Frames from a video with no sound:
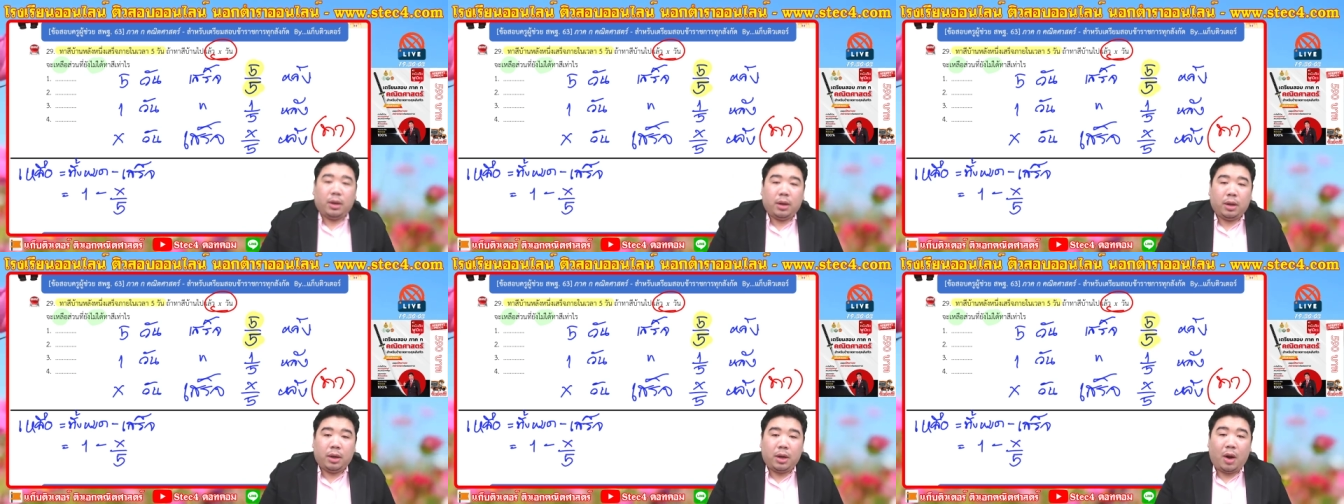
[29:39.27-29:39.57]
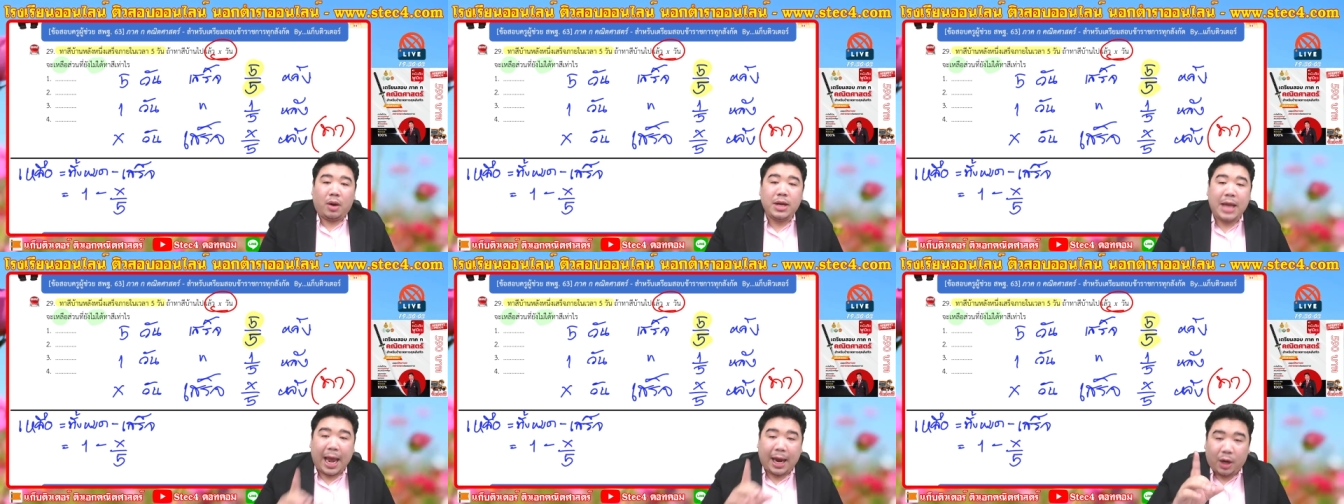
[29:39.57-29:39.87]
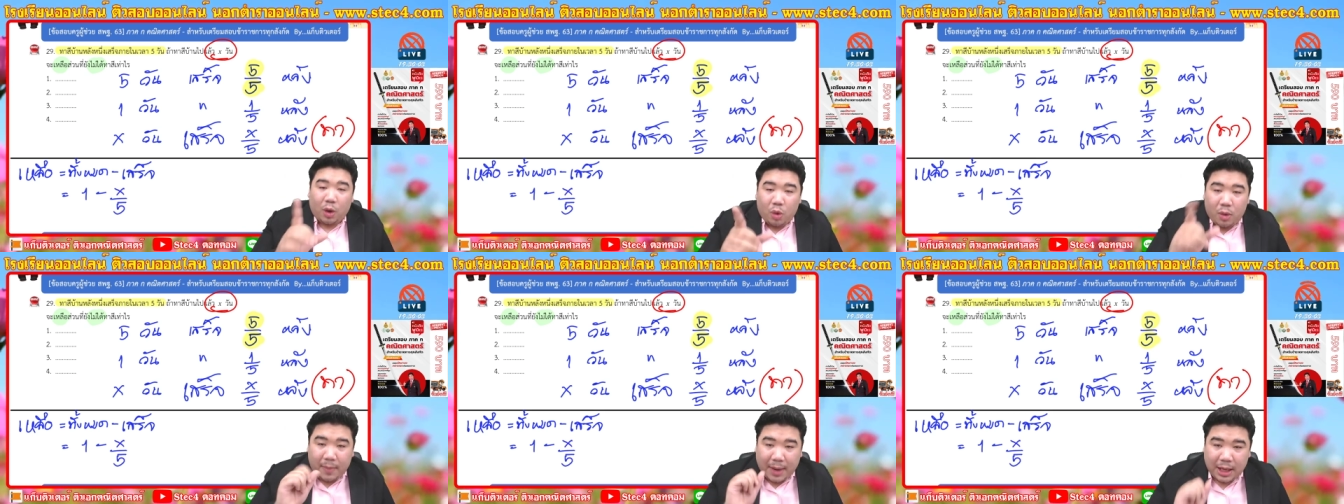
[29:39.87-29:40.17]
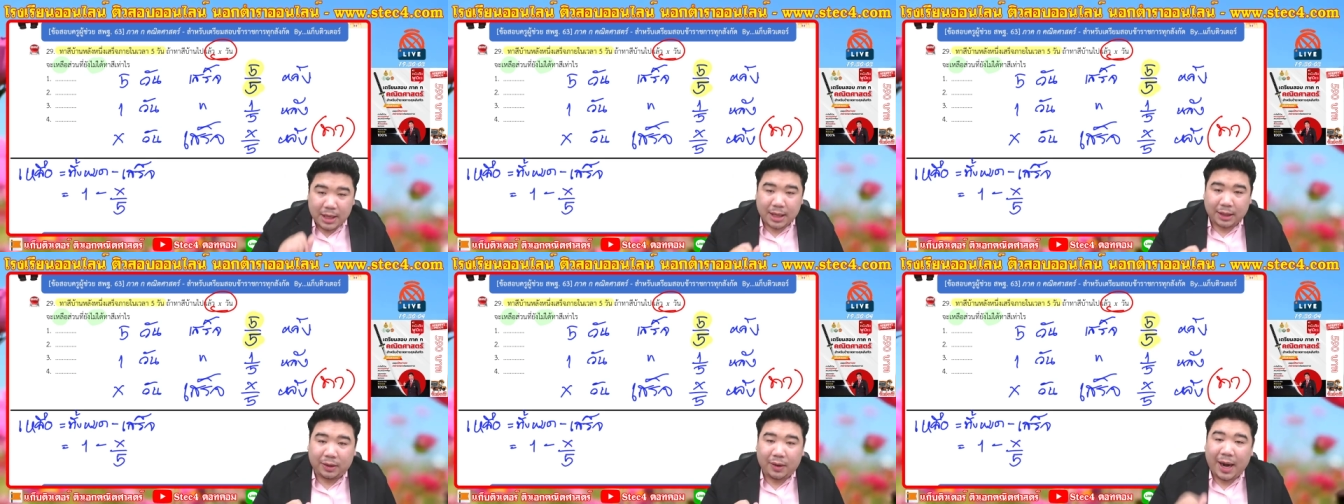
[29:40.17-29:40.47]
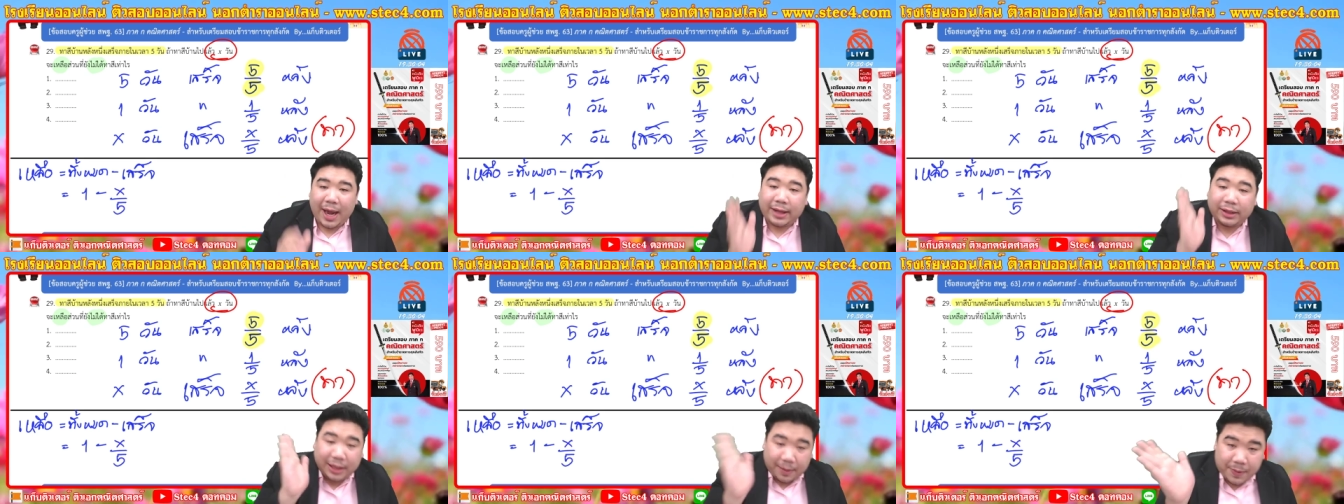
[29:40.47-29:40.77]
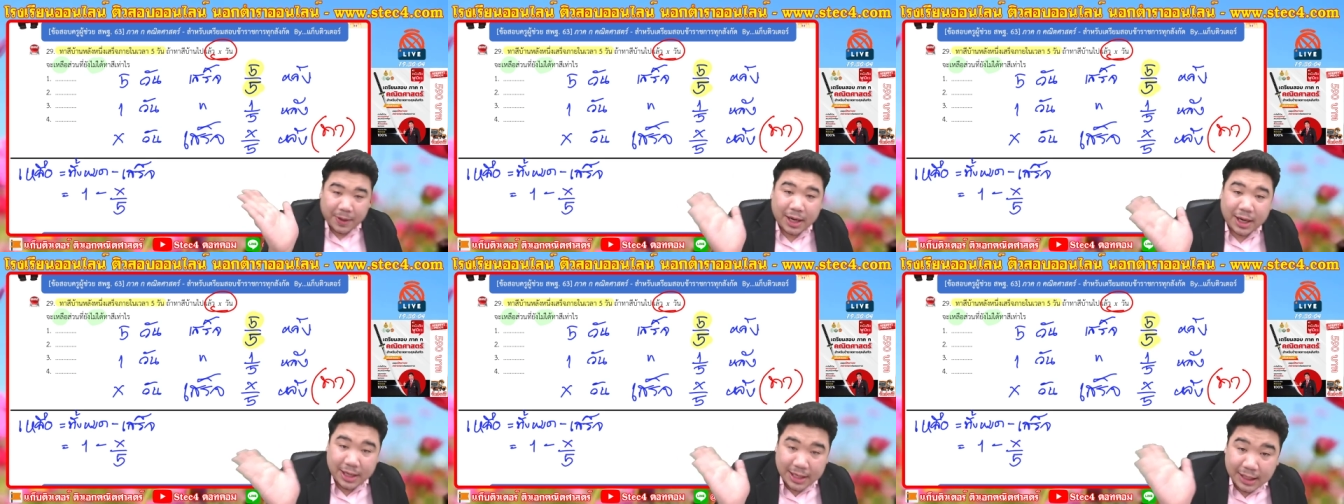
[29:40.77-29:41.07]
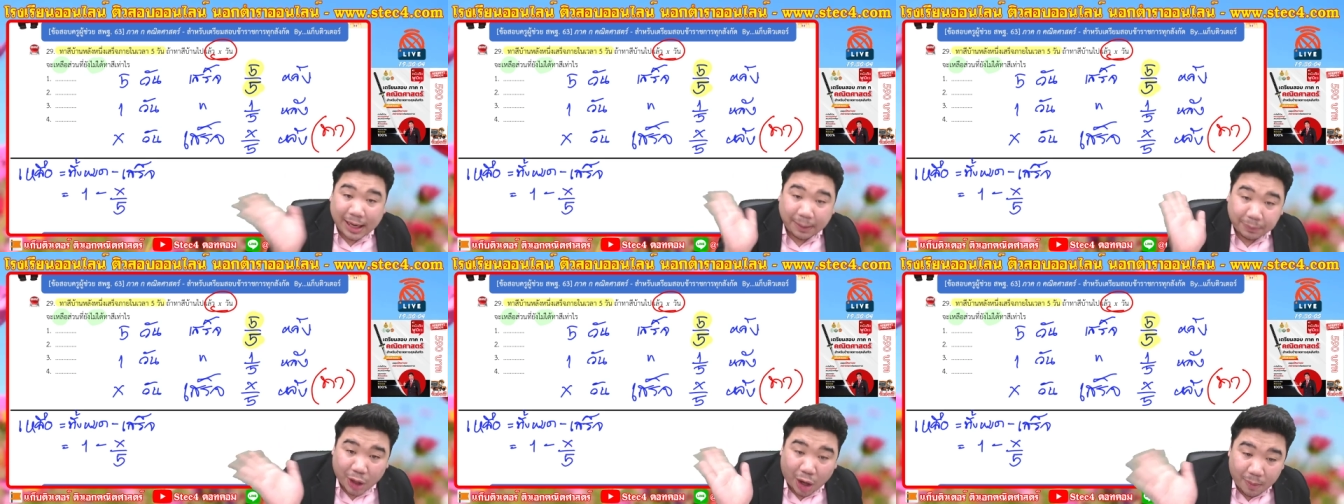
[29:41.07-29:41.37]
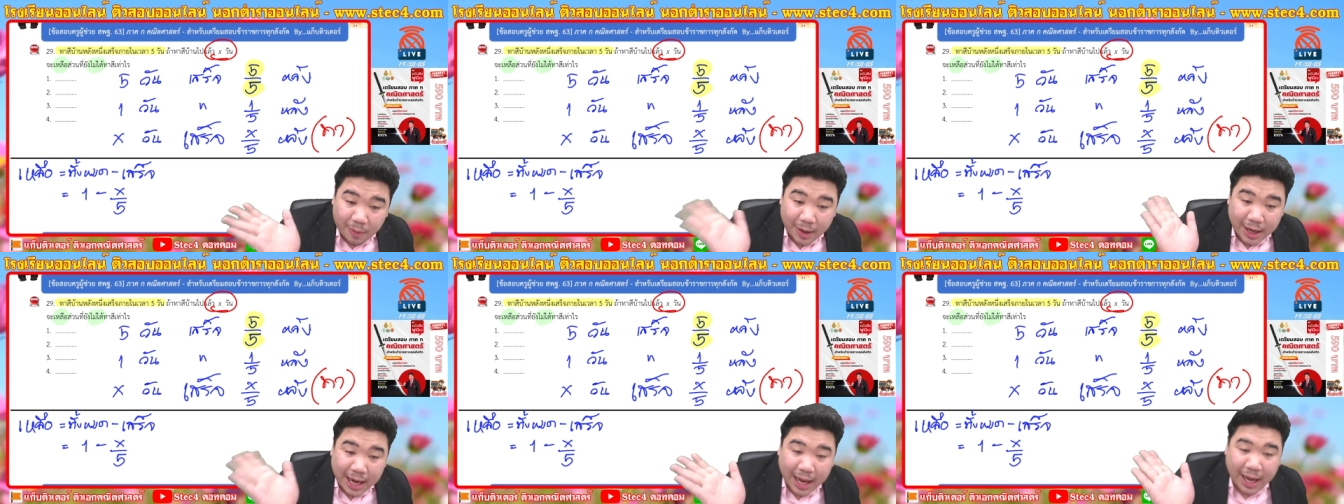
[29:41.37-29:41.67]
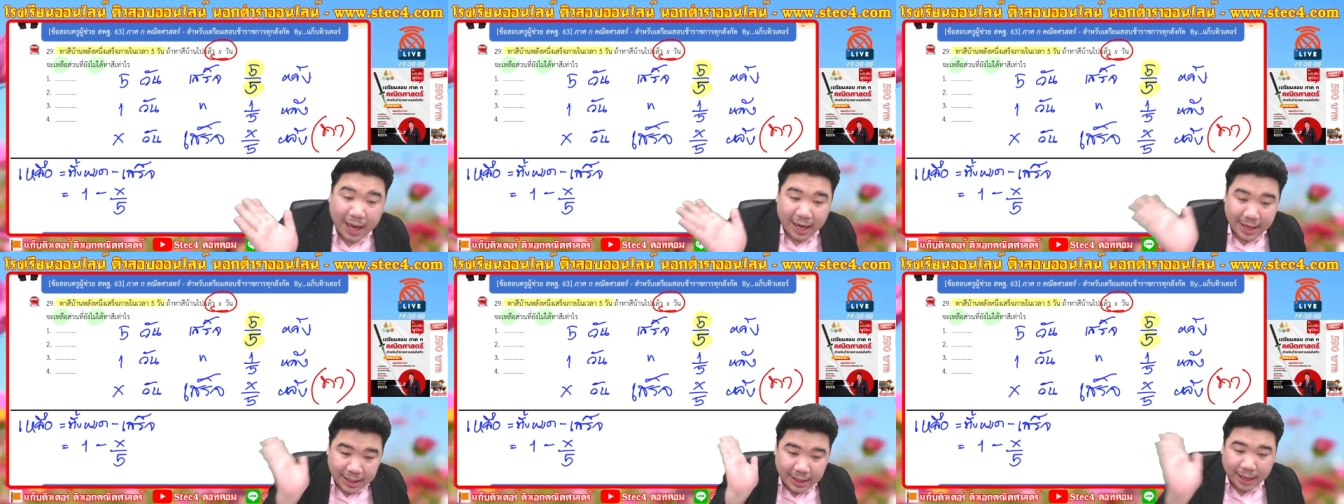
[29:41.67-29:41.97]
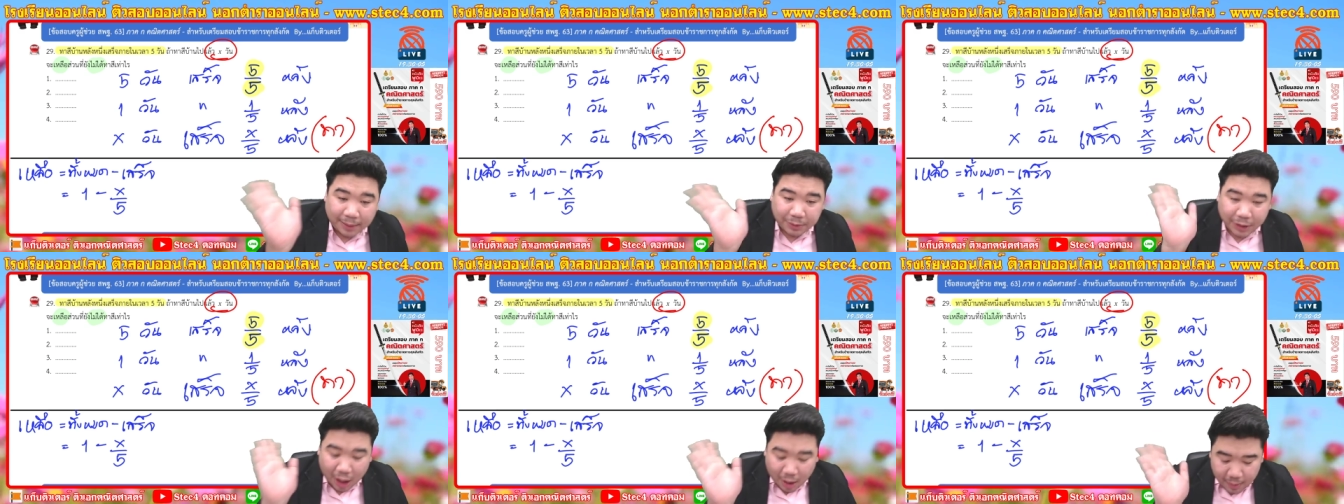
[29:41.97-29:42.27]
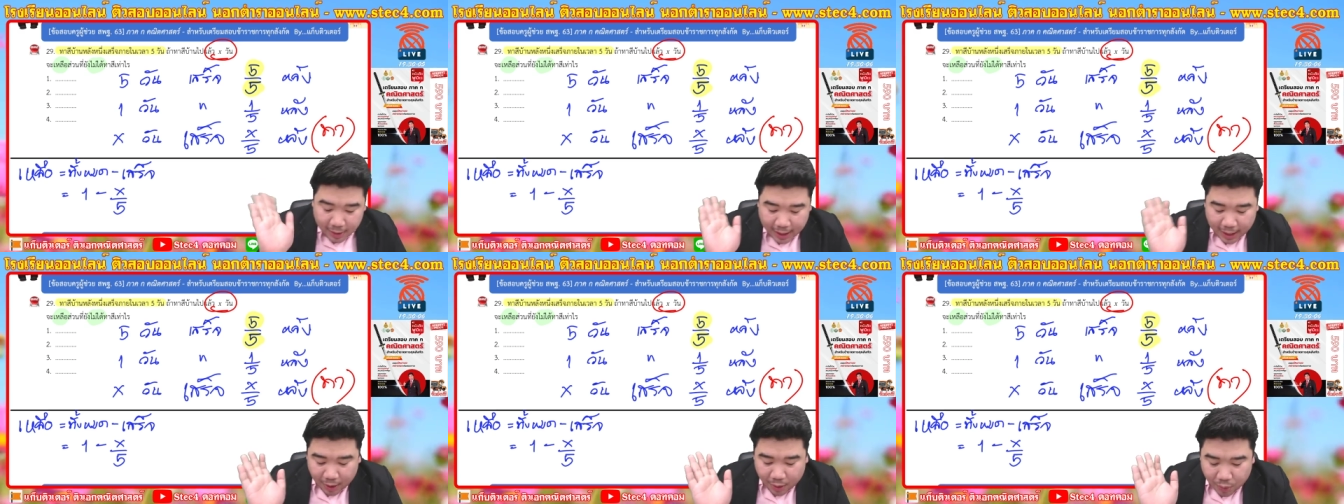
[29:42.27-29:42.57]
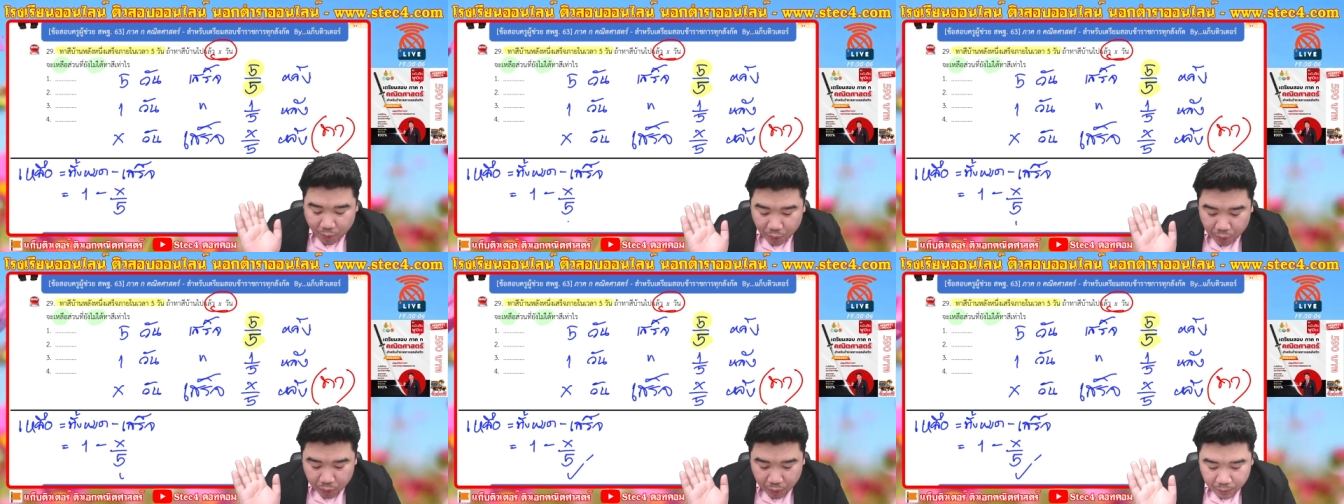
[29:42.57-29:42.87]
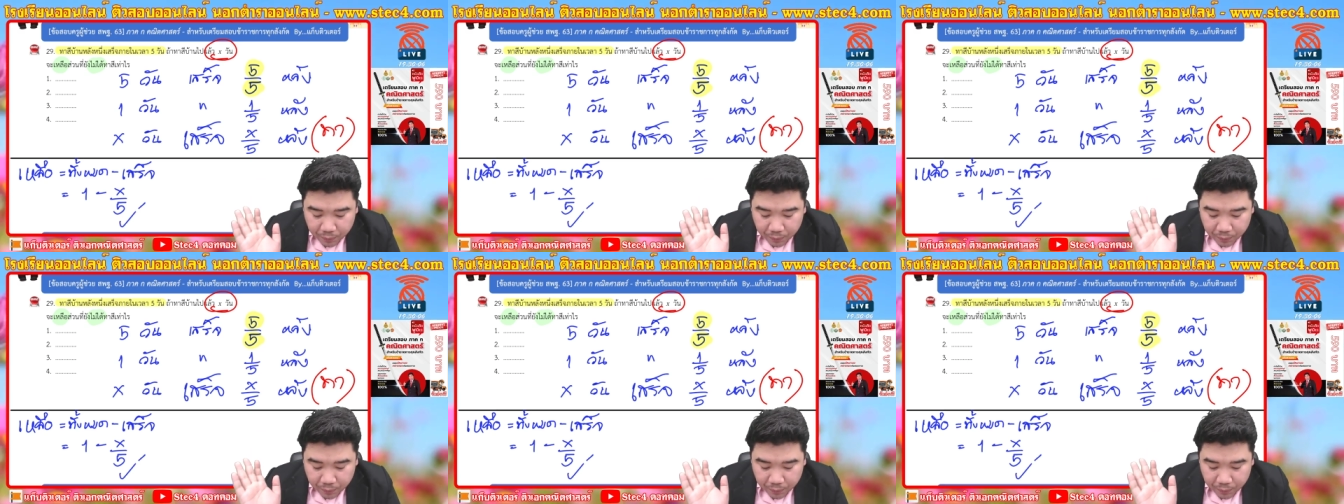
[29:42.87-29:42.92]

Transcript: น้องอยากรู้ว่ามันเหลือเท่าไหร่แต่เพอเอินนี่คำตอบแล้วนะอันนี้คำตอบแล้วนะครู